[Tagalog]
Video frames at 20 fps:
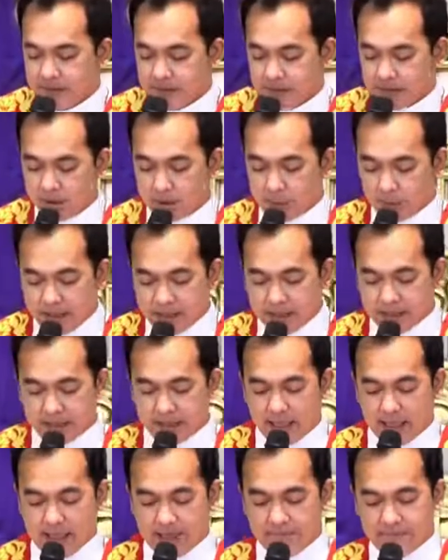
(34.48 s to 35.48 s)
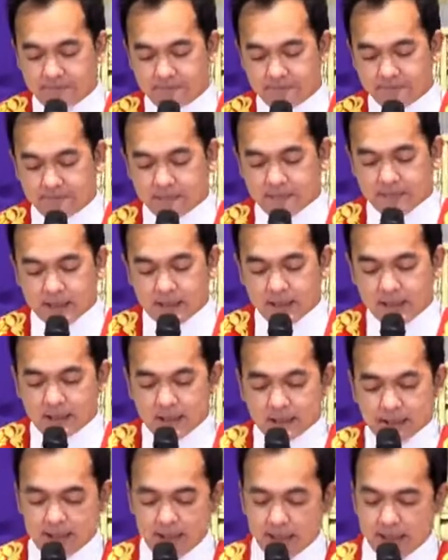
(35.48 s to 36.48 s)
na wika
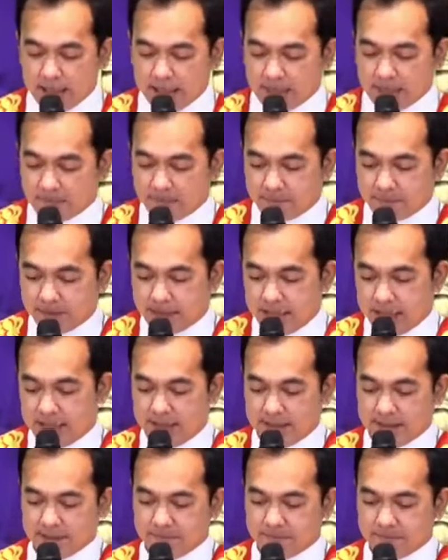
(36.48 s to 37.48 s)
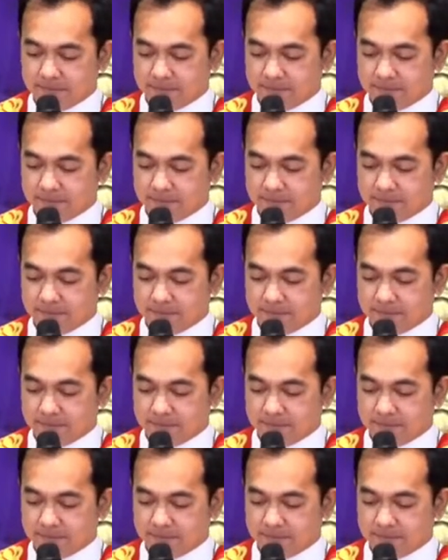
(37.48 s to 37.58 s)
na ganap na.